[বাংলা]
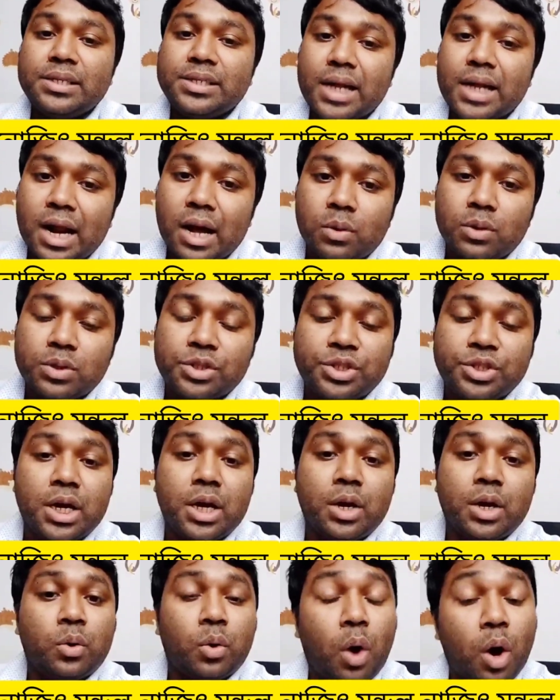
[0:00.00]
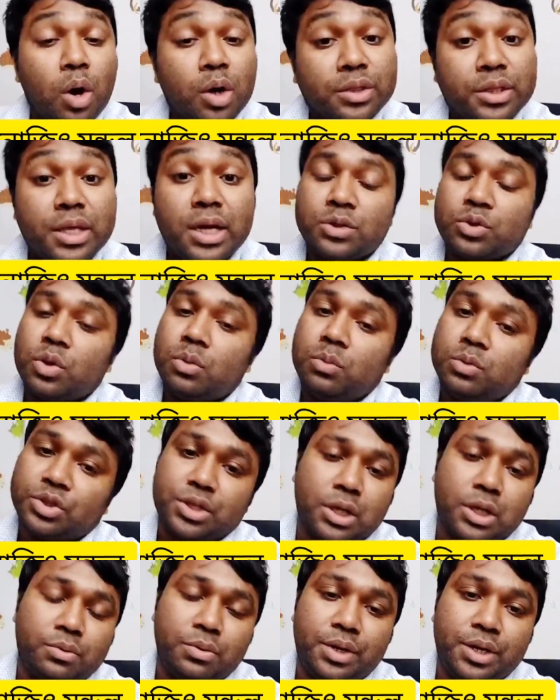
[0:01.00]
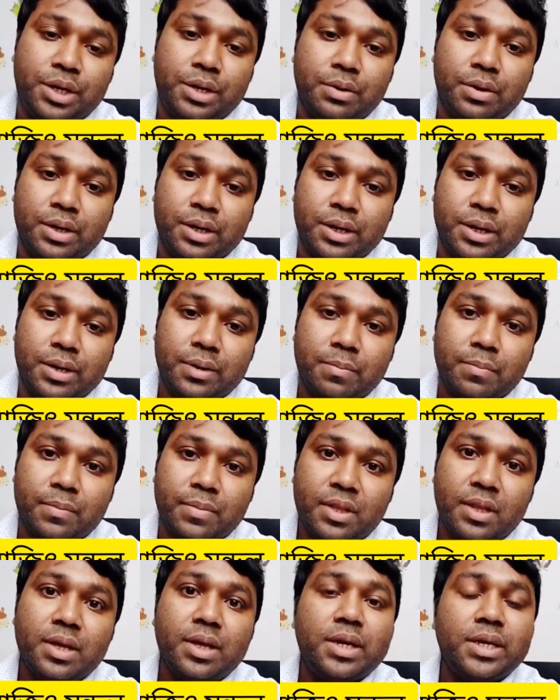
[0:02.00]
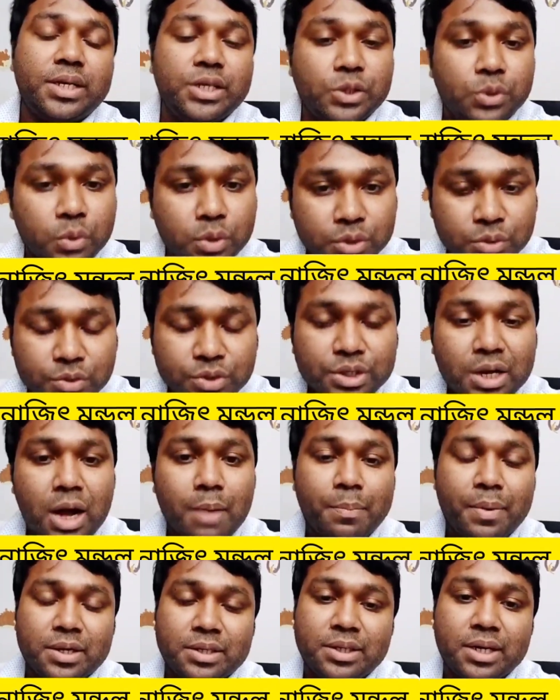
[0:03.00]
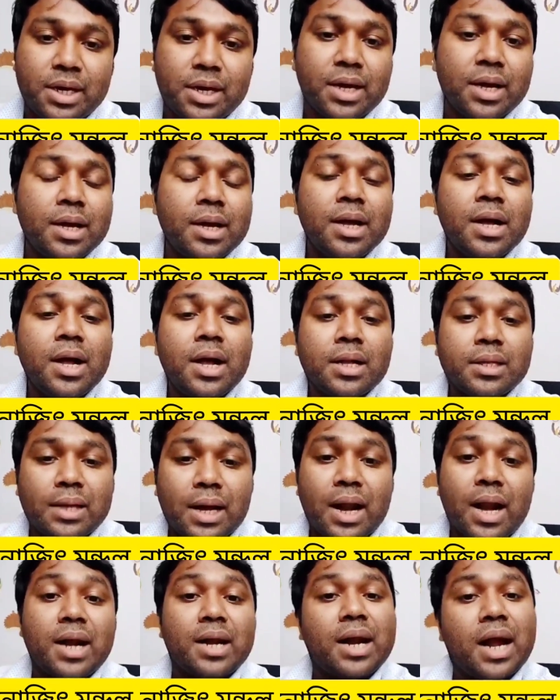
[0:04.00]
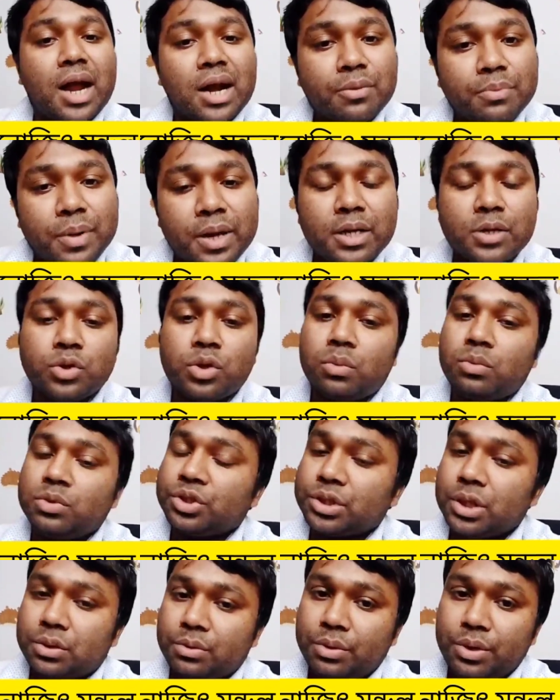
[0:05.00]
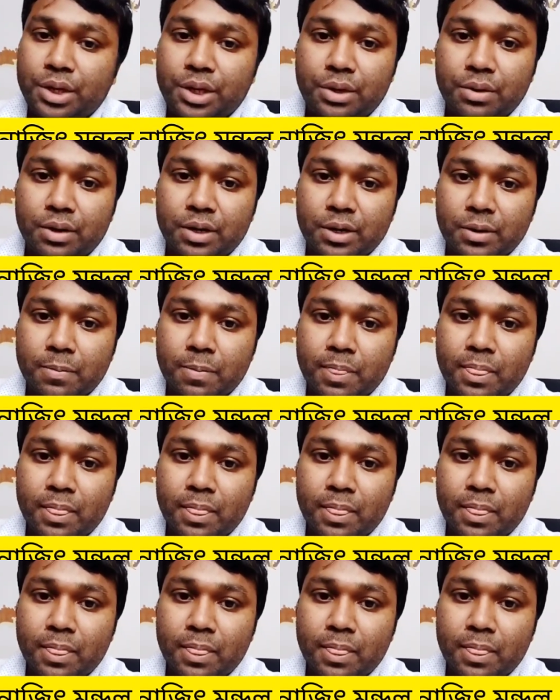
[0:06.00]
যারা হচ্ছে রক্তের সমস্যা তৈরি করে কিছু কিছু সাপ আছে তারা নার্ভের সমস্যা তৈরি করে